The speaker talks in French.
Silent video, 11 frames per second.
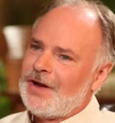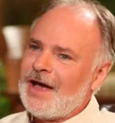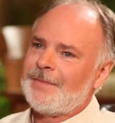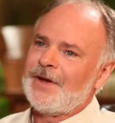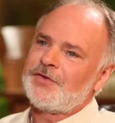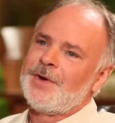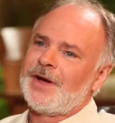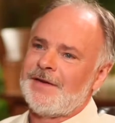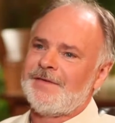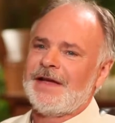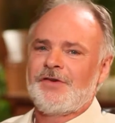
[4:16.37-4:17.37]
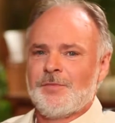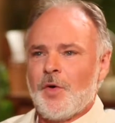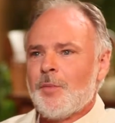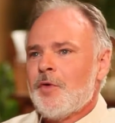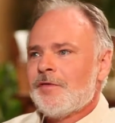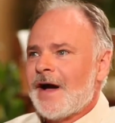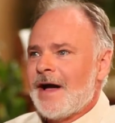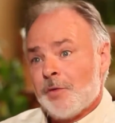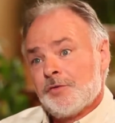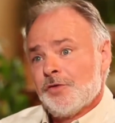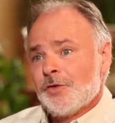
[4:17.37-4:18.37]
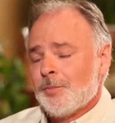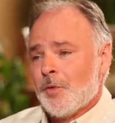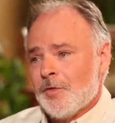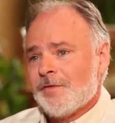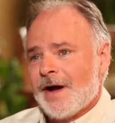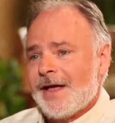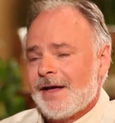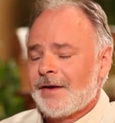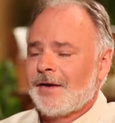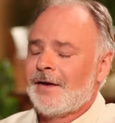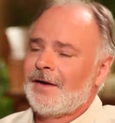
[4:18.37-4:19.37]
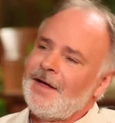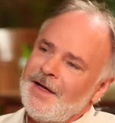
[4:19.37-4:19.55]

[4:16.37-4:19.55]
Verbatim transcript: Le lendemain, je me réveille. J'ai mon beau-frère, mon futur beau-frère euh,